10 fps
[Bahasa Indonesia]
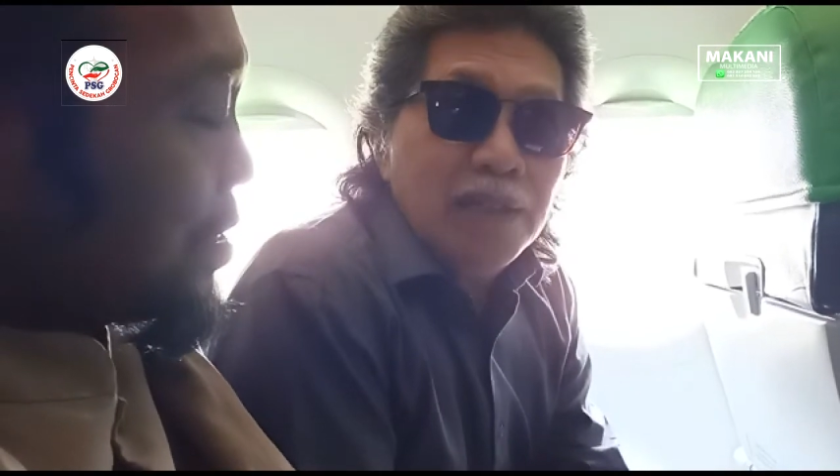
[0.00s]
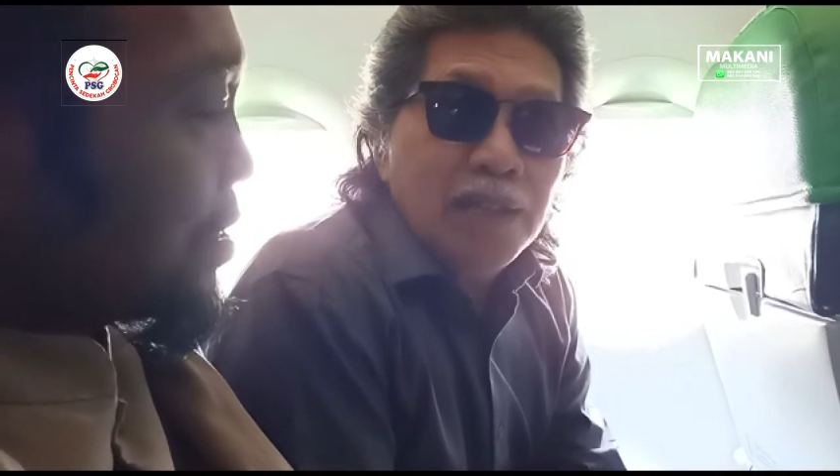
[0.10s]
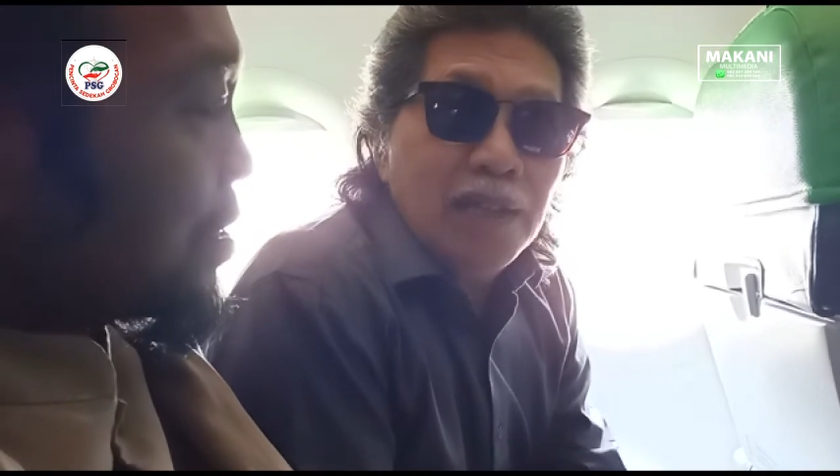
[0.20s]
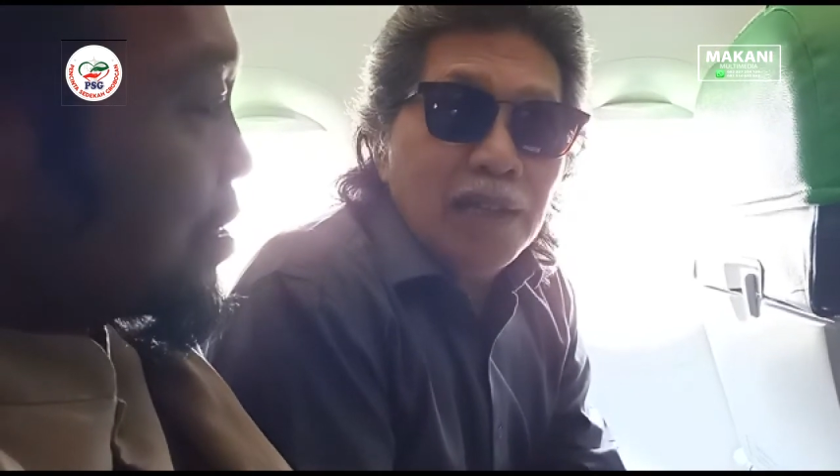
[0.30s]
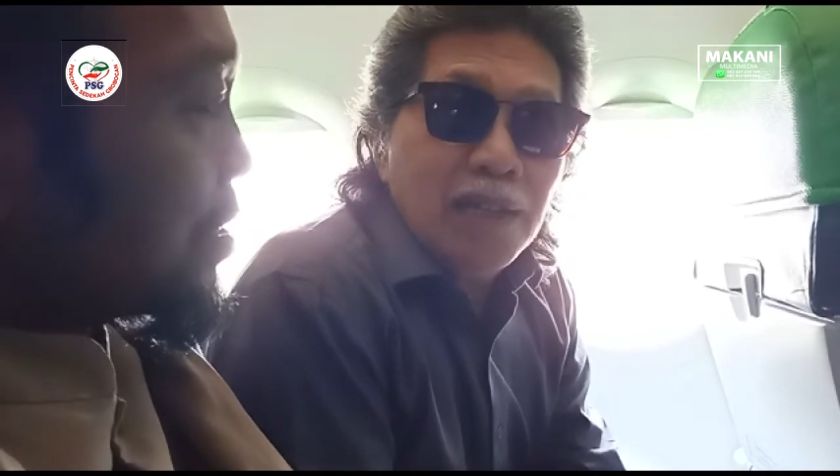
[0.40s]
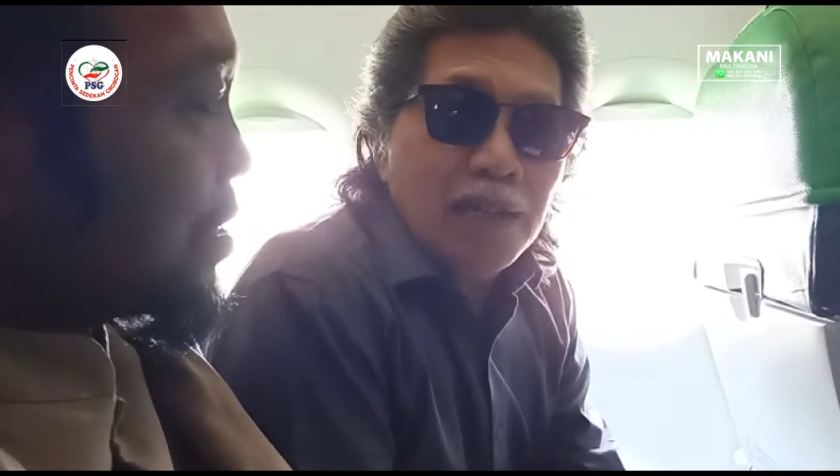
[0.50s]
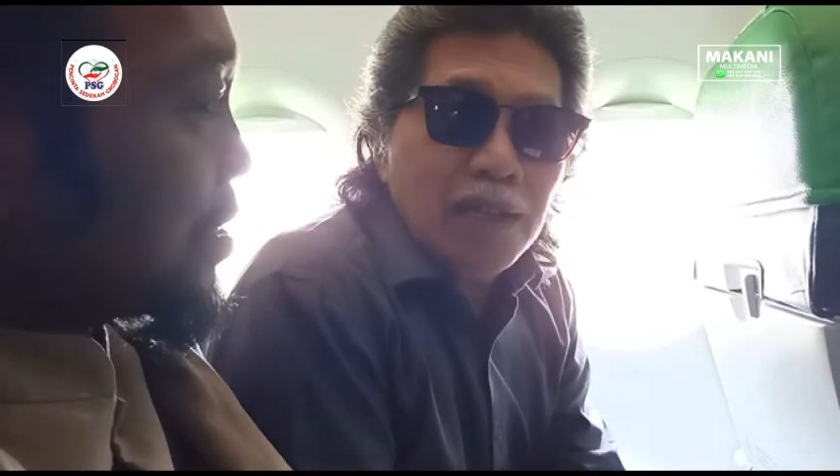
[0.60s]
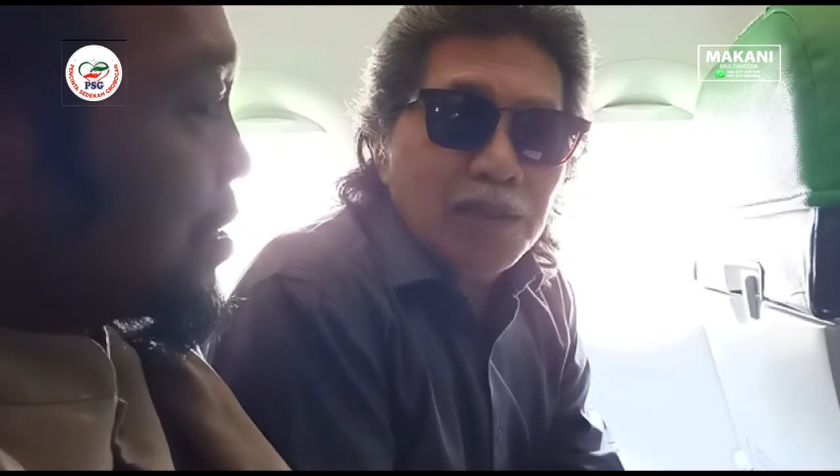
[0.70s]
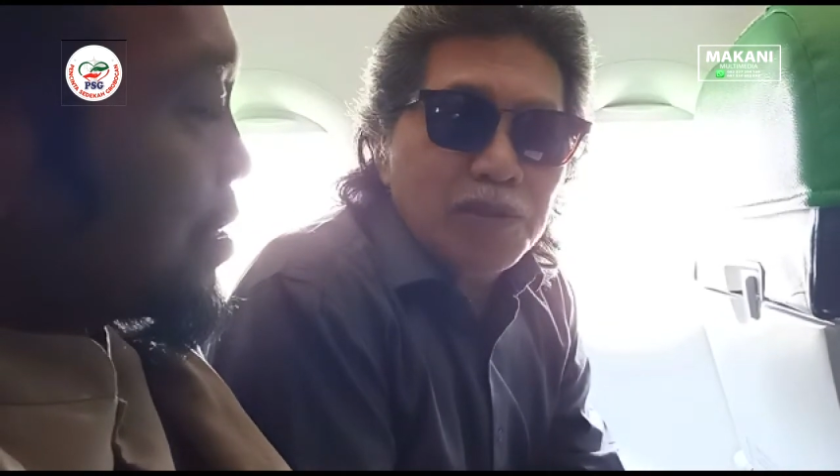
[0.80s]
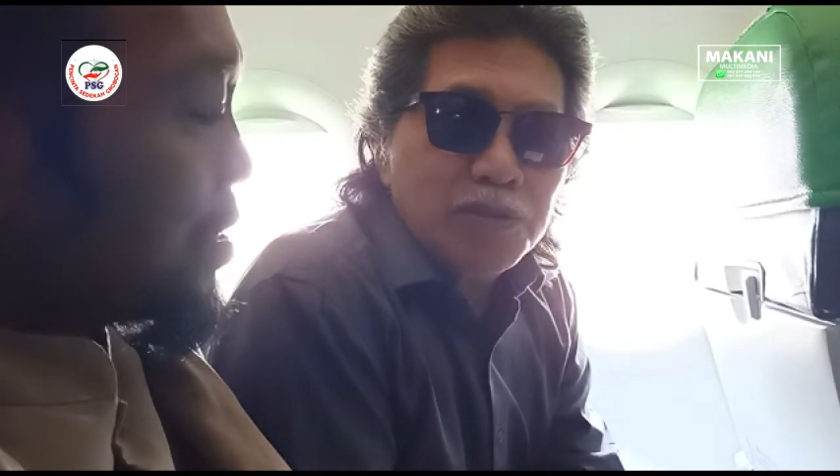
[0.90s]
Nah,
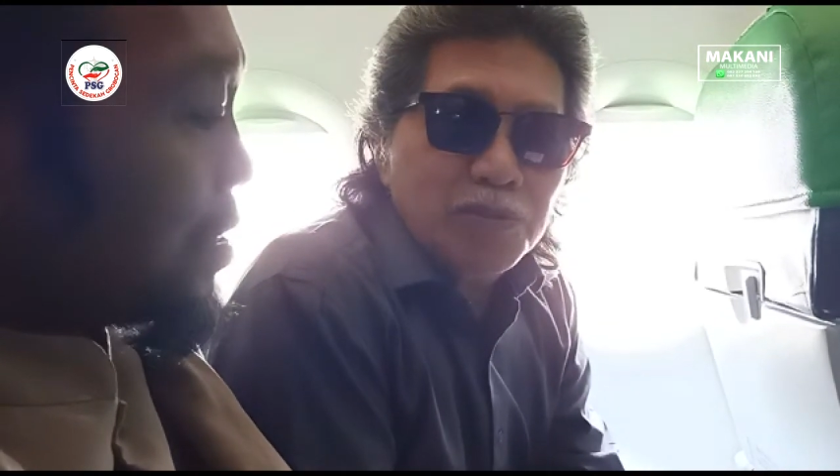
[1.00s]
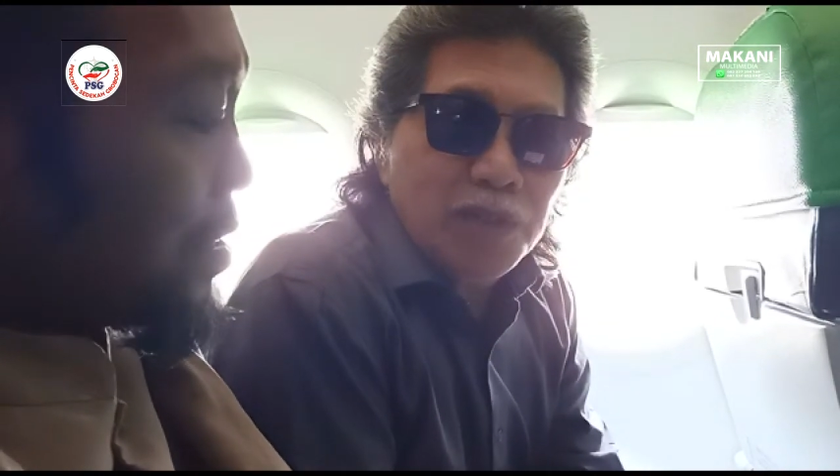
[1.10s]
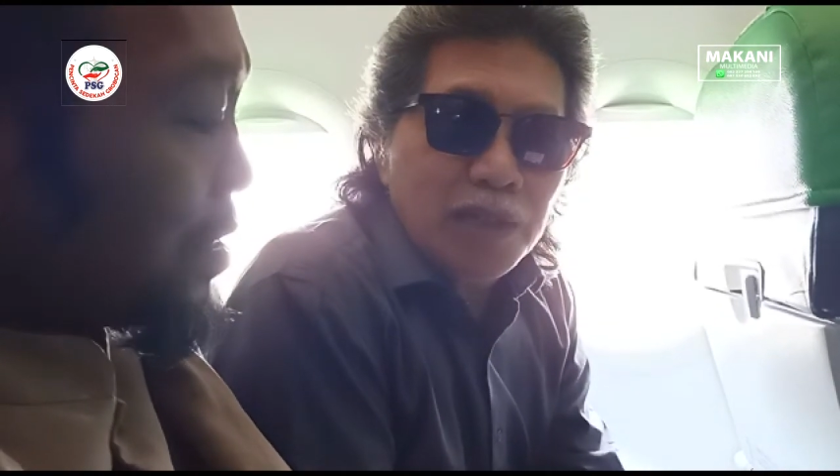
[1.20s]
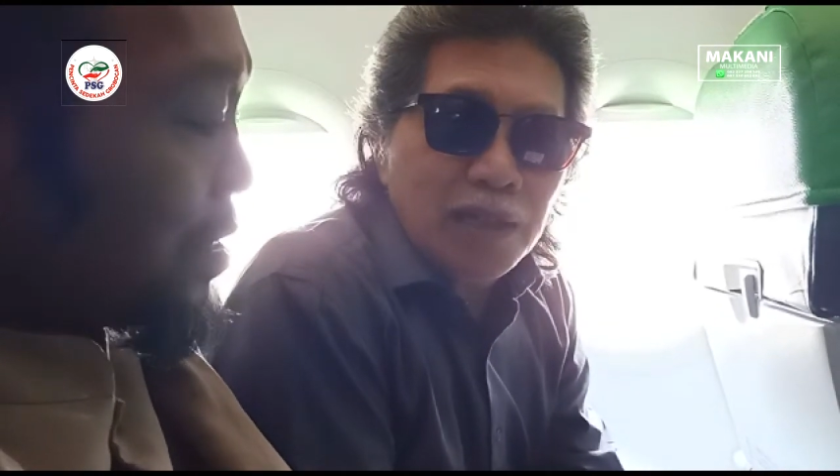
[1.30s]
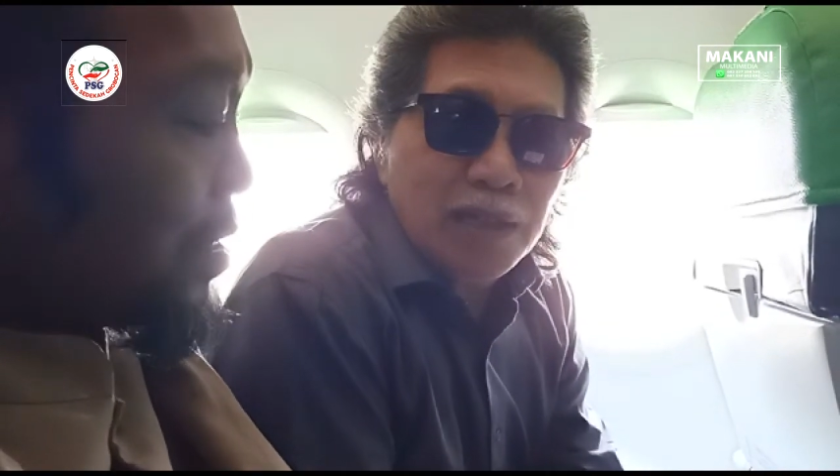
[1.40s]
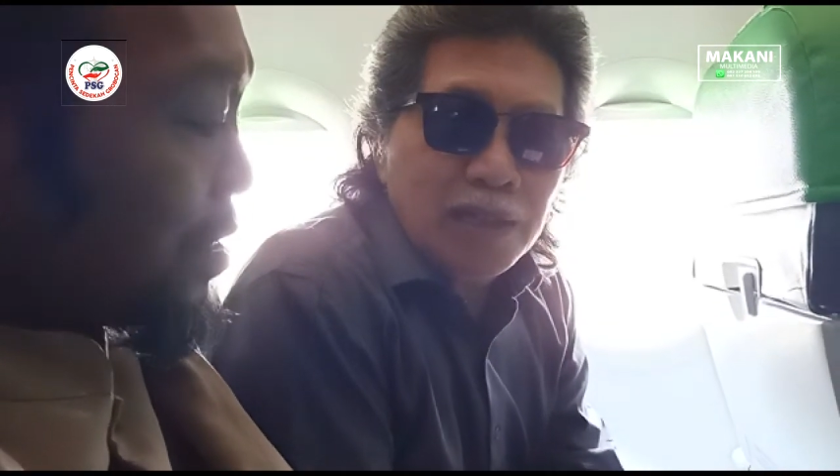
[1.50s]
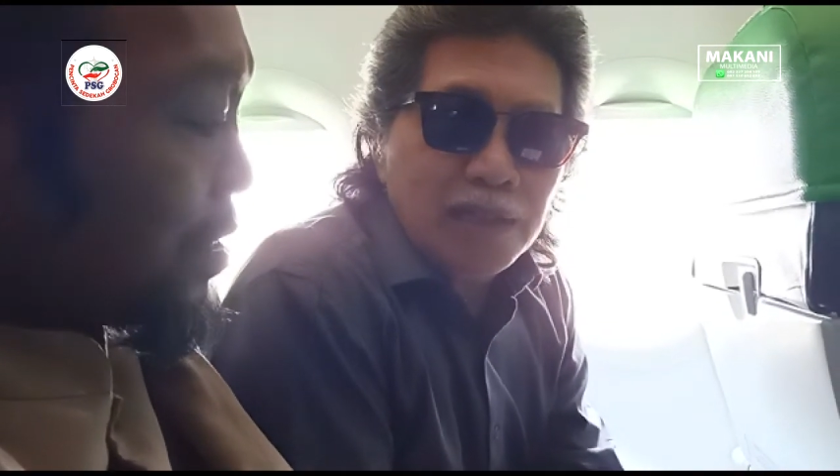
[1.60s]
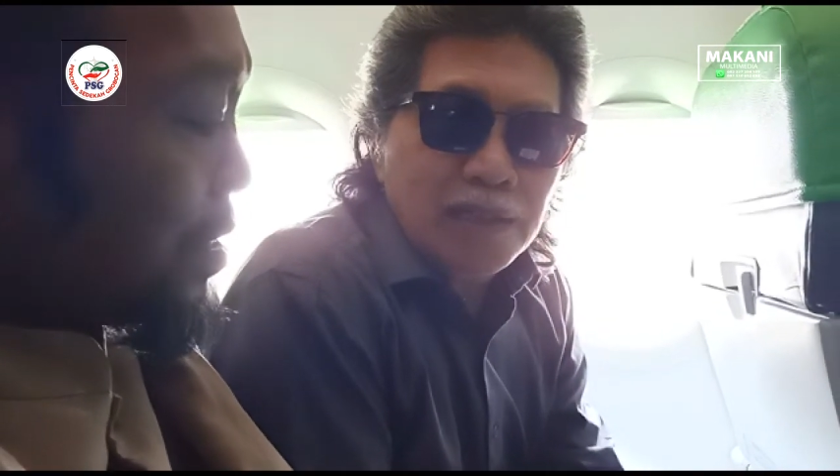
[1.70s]
anak-anakku semua,